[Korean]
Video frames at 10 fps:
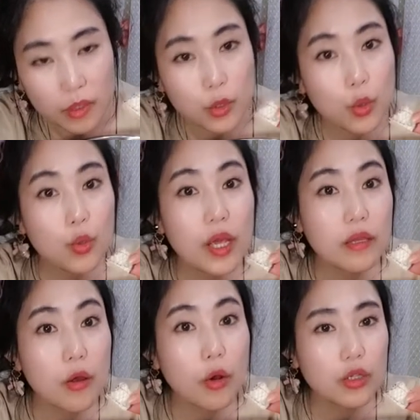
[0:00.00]

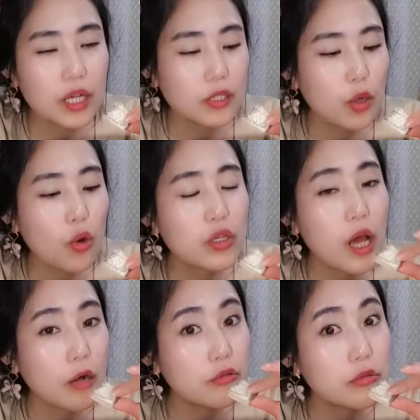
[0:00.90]
요리했던 거 싹
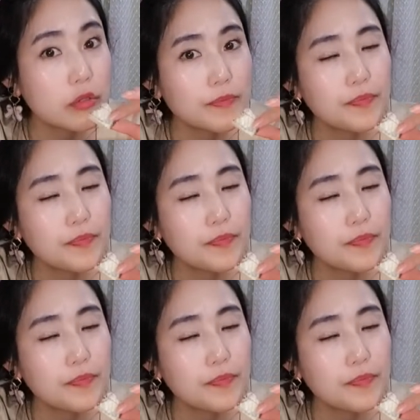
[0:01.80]
정리하고